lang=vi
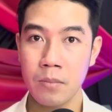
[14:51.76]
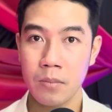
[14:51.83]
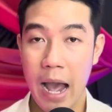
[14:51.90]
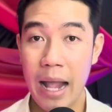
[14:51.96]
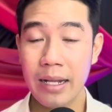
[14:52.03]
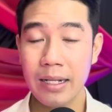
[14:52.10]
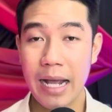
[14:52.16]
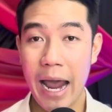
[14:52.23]

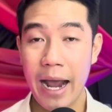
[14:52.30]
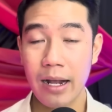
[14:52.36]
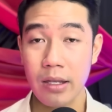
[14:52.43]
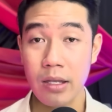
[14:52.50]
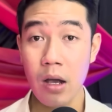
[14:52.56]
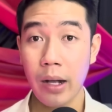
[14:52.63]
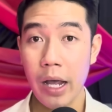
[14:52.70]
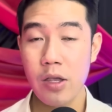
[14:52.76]
Anh càng
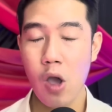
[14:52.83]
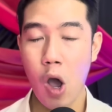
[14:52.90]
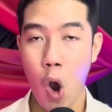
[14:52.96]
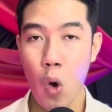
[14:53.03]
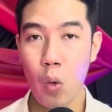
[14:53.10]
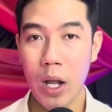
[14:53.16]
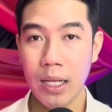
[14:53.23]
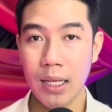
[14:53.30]
giật cái giò
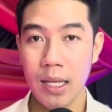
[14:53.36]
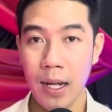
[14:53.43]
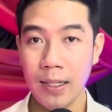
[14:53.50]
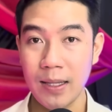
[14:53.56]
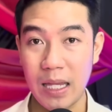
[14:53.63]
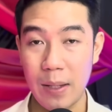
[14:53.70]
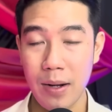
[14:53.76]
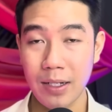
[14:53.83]
của anh
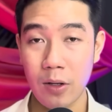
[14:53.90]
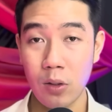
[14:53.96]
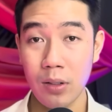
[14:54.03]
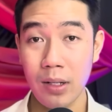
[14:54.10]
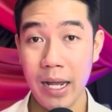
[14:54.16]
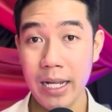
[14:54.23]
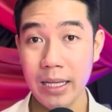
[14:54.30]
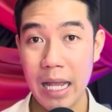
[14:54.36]
lên thì bắt đầu nó
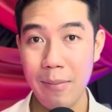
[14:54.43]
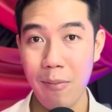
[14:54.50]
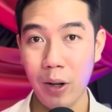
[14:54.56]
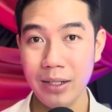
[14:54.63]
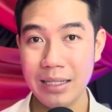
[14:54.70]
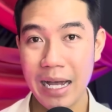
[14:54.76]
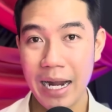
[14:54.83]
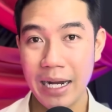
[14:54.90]
lấy thêm một
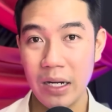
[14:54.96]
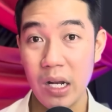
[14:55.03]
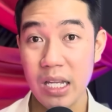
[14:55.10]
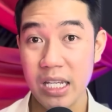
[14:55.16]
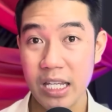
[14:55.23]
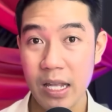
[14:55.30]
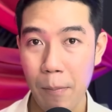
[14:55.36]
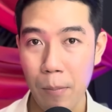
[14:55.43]
cái tay nữa, nó
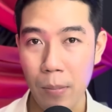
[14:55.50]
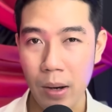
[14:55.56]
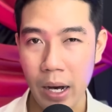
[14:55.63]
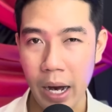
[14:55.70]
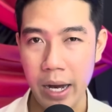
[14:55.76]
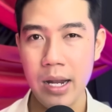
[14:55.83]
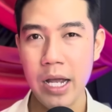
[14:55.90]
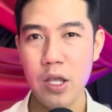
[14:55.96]
chụp
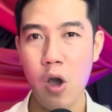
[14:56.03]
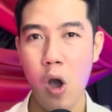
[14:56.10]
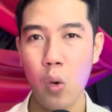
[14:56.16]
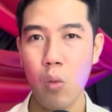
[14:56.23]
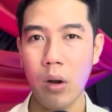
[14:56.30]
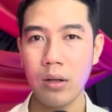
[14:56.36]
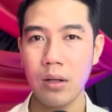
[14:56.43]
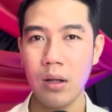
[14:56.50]
kỹ cái giò
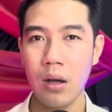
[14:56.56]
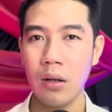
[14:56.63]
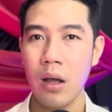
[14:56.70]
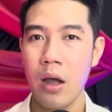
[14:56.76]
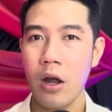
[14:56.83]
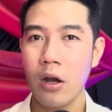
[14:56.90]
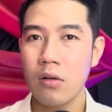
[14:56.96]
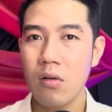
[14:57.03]
của anh hơn,
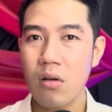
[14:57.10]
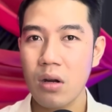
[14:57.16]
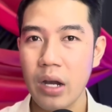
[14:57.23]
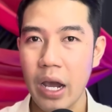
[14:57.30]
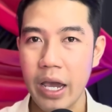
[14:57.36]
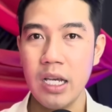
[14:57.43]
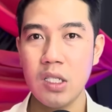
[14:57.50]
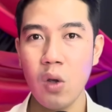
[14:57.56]
nó
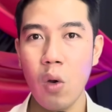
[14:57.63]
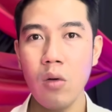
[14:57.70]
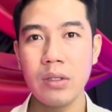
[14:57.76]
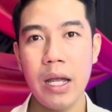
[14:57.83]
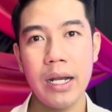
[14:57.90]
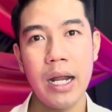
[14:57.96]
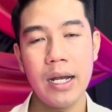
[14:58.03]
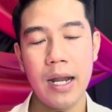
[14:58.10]
ghì xuống
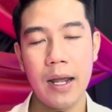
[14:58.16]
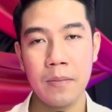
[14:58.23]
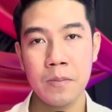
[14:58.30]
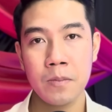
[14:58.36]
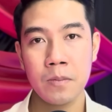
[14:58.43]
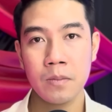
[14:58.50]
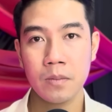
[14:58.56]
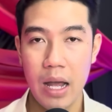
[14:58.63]
vậy đây nè.
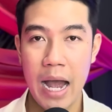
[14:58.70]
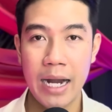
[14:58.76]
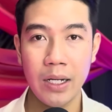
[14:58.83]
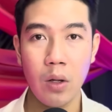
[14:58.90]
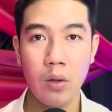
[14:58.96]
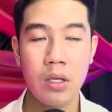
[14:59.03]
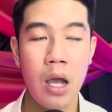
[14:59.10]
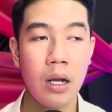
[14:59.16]
Anh
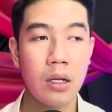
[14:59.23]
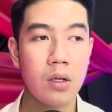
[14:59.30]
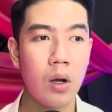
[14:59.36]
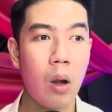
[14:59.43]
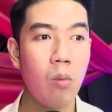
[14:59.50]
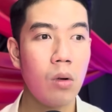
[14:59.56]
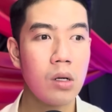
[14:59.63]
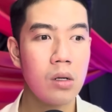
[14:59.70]
nói chết rồi
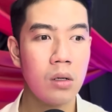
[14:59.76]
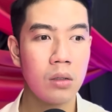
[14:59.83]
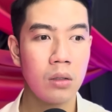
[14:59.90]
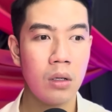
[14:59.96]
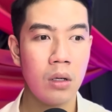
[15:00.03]
không có được.